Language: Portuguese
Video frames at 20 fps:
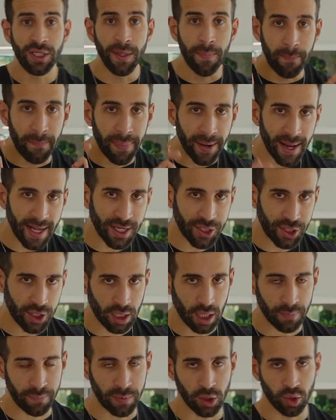de
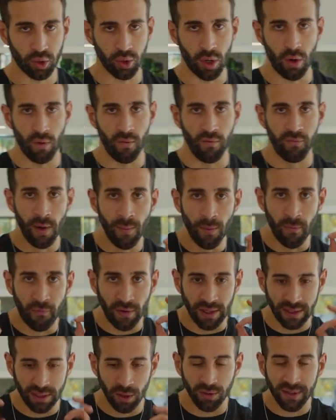prática, pessoal, vamos
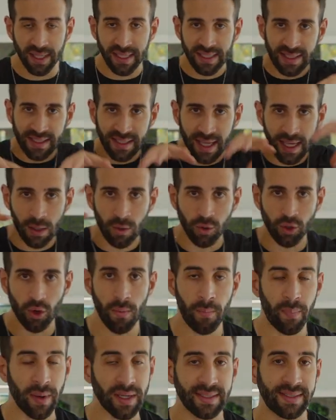fazer o desenho de
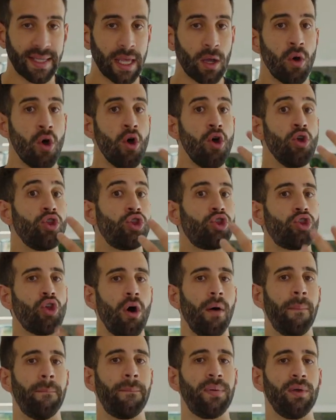um passeio
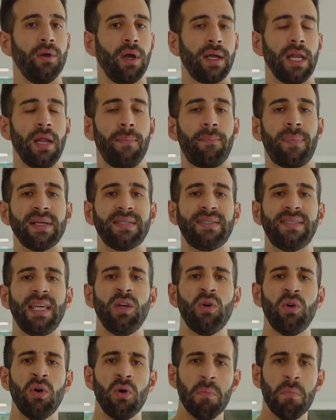top, aquele passeio